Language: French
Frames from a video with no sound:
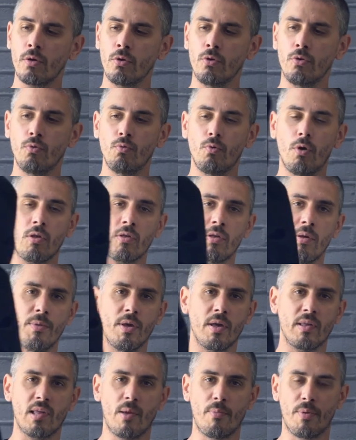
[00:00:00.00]
Une noire c'est
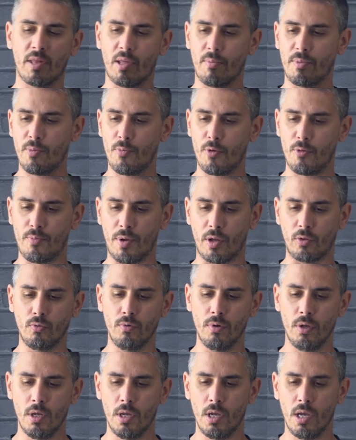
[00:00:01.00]
bien, ça passe un petit peu de
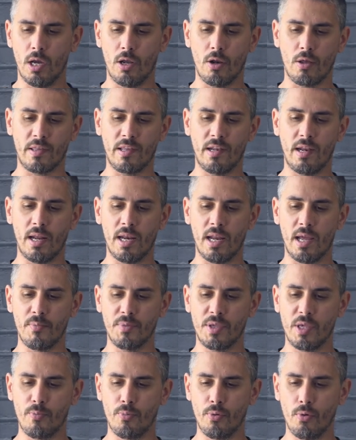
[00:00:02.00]
partout. Alors celle-là elle est un
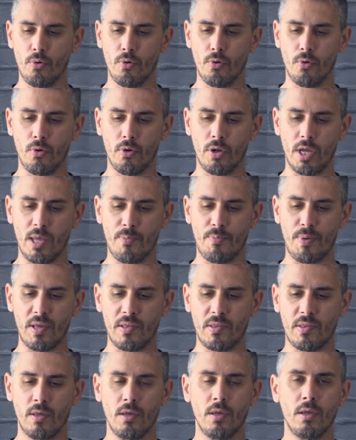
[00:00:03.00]
petit peu euh,
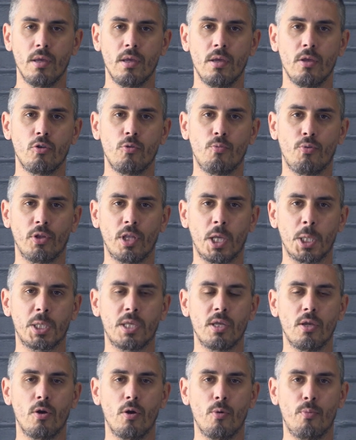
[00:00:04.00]
épaisse. Tu peux en
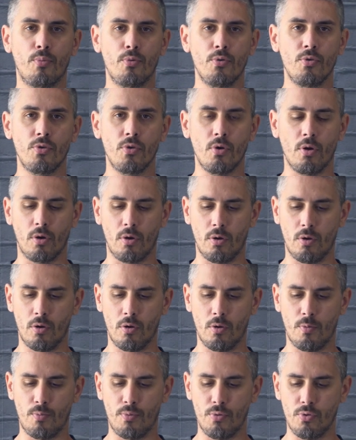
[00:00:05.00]
acheter euh, plusieurs,
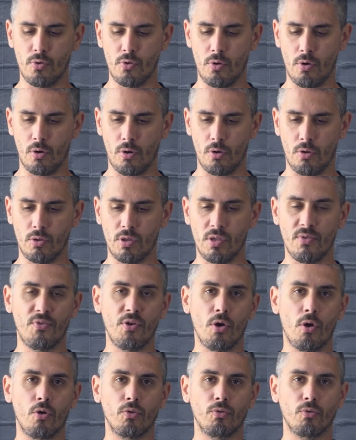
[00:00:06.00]
euh, plusieurs
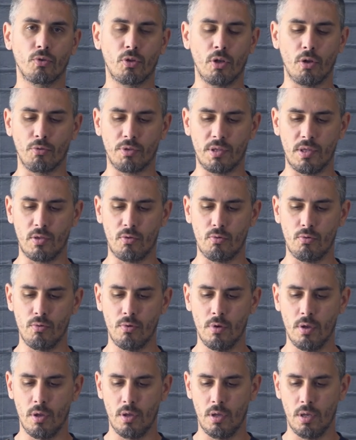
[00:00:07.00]
différentes, donc en
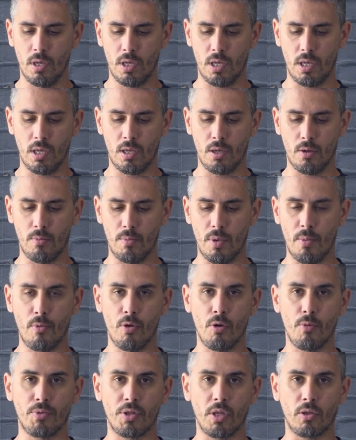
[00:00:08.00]
tissu et même
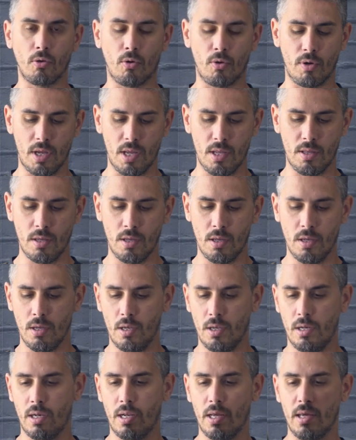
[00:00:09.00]
peut-être en laine.
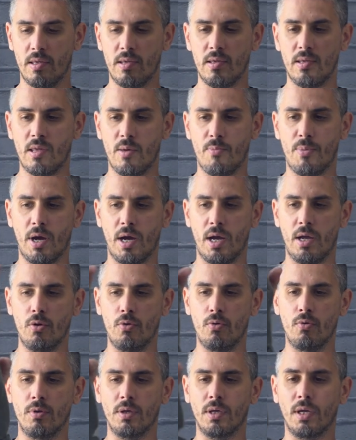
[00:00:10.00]
Là ici c'est pareil,
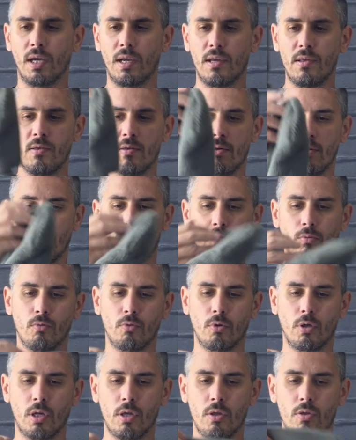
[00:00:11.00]
une grise.
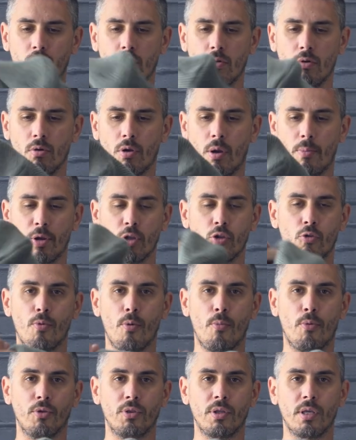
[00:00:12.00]
Donc grise, après tu
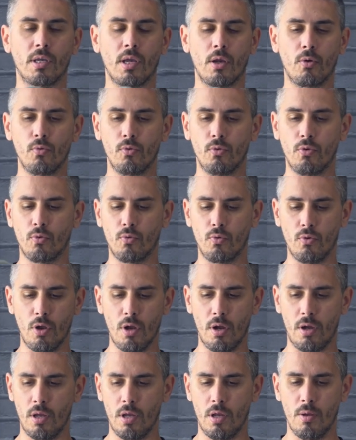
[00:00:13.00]
peux prendre des cagoules de
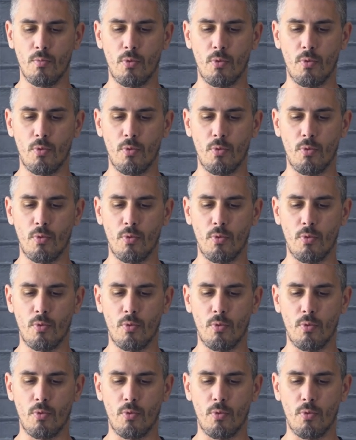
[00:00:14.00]
couleur.